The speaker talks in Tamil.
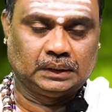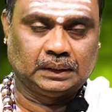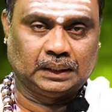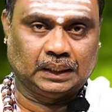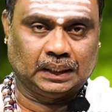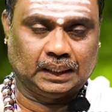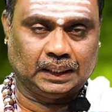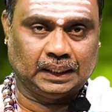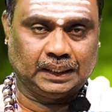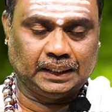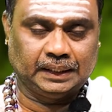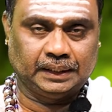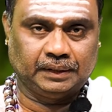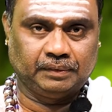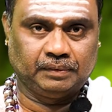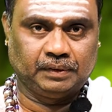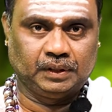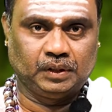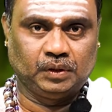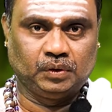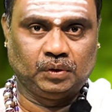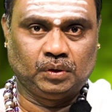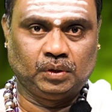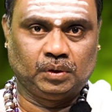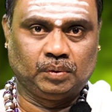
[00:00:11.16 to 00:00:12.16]
நாளைக்கு
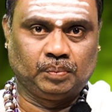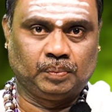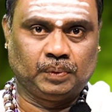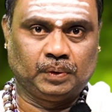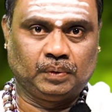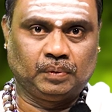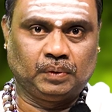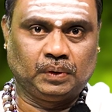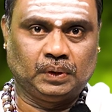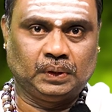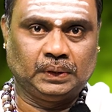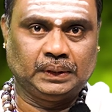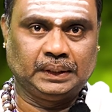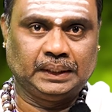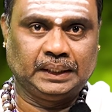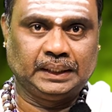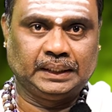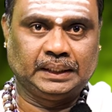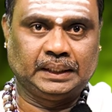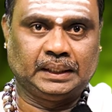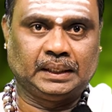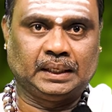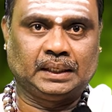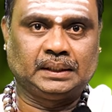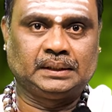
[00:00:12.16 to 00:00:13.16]
வெளியூருக்கு போவோம்
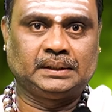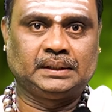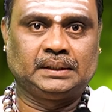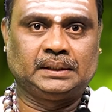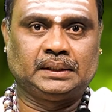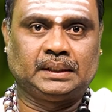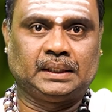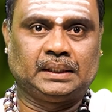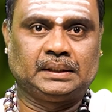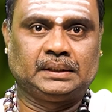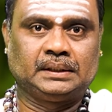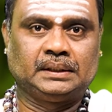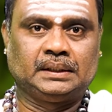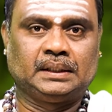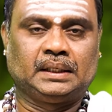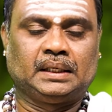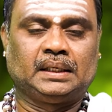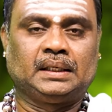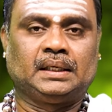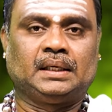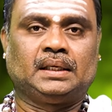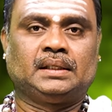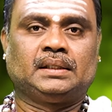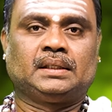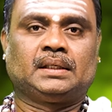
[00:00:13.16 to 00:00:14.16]
இன்னைக்கு காசு இருக்காது
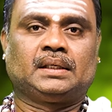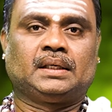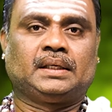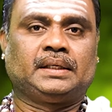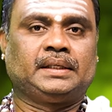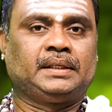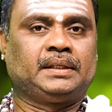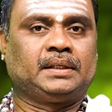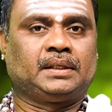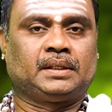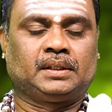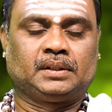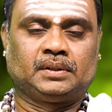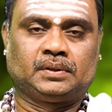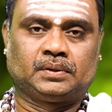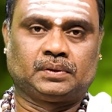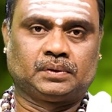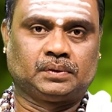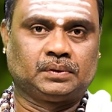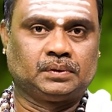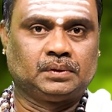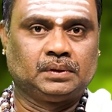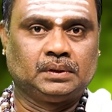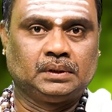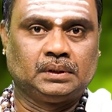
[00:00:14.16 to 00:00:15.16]
ஆனால் அந்த காரியம்
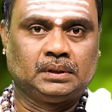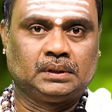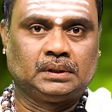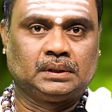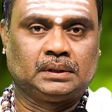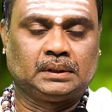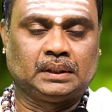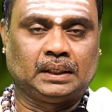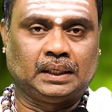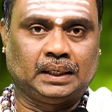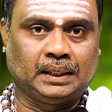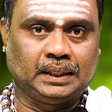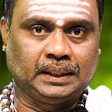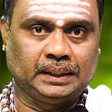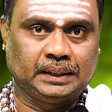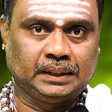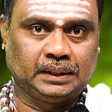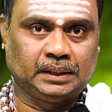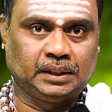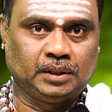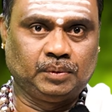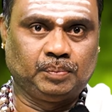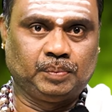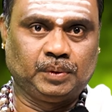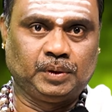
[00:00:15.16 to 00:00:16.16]
நடந்துடும் நாளைக்கு
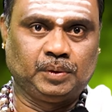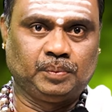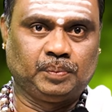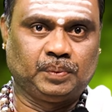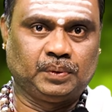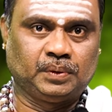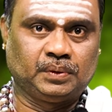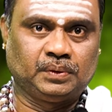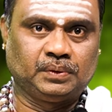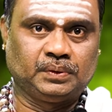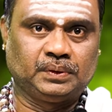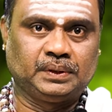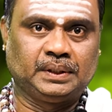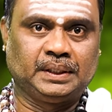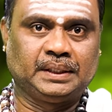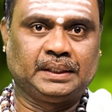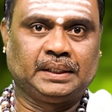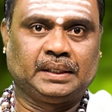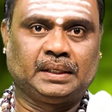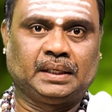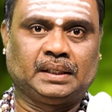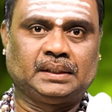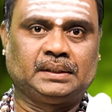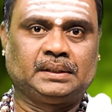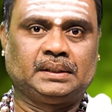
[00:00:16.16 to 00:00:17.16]
திருப்பதி போகணும் இன்றைக்கி
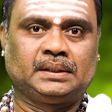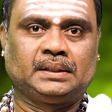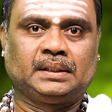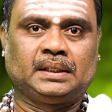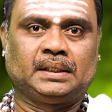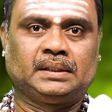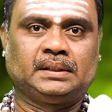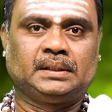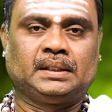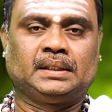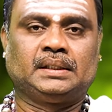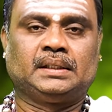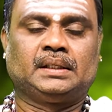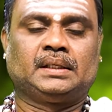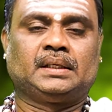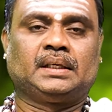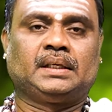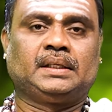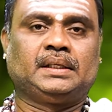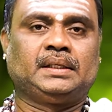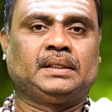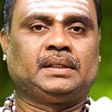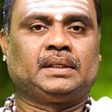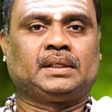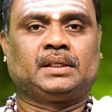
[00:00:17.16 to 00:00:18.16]
காசு இருக்காது அந்த
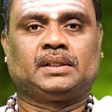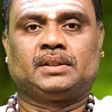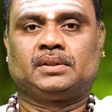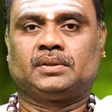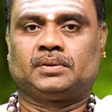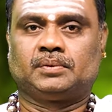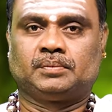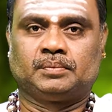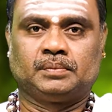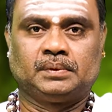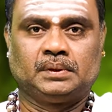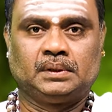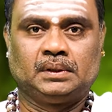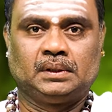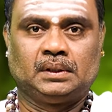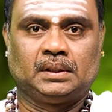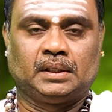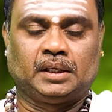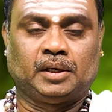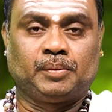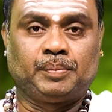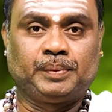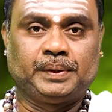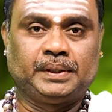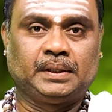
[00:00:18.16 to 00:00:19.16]
காரியம் நடந்துடும்
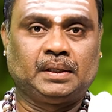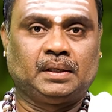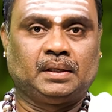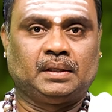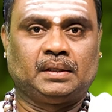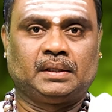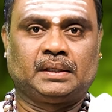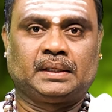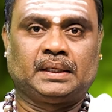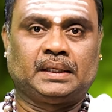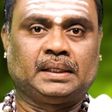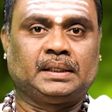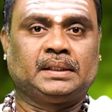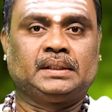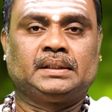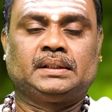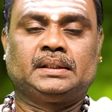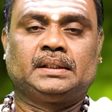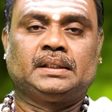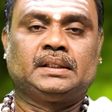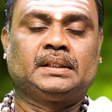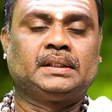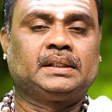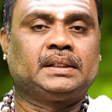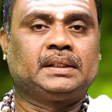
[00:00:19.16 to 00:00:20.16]
அப்படி தான்
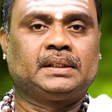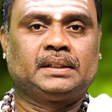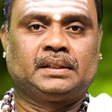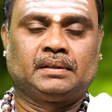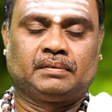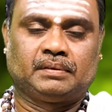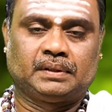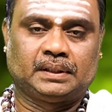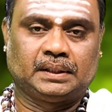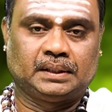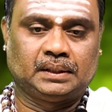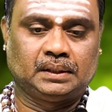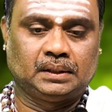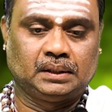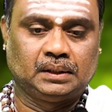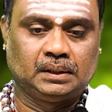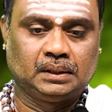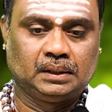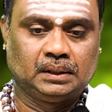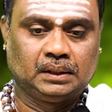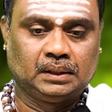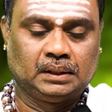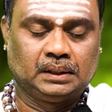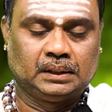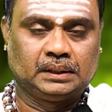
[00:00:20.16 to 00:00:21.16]
கடகத்துக்கு இருக்கே தவிர
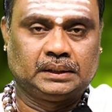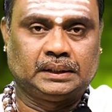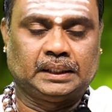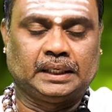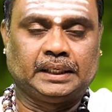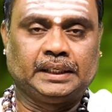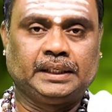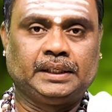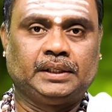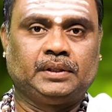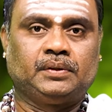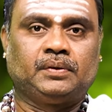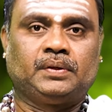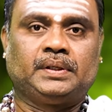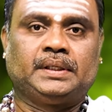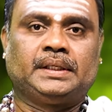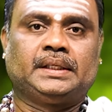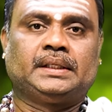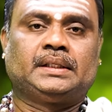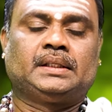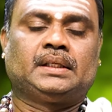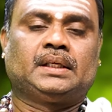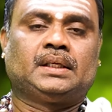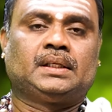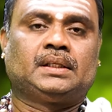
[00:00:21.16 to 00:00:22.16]
சனியினுடைய
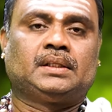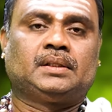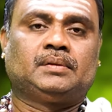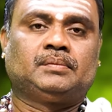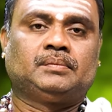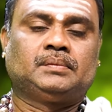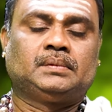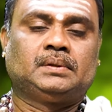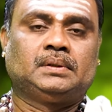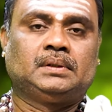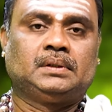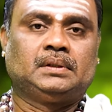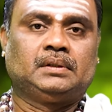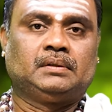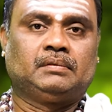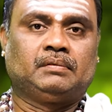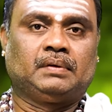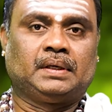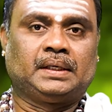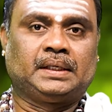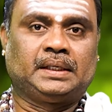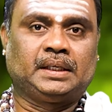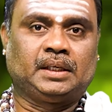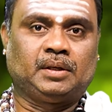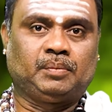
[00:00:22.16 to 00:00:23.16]
தாக்கம்
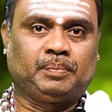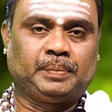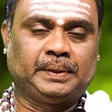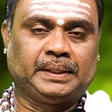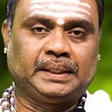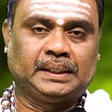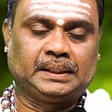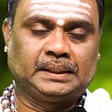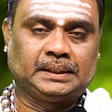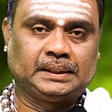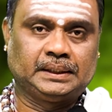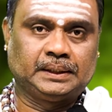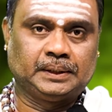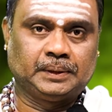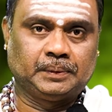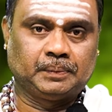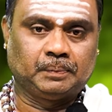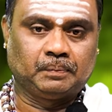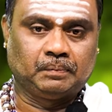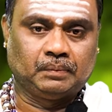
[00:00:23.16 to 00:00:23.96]
வக்கர பயிற்சி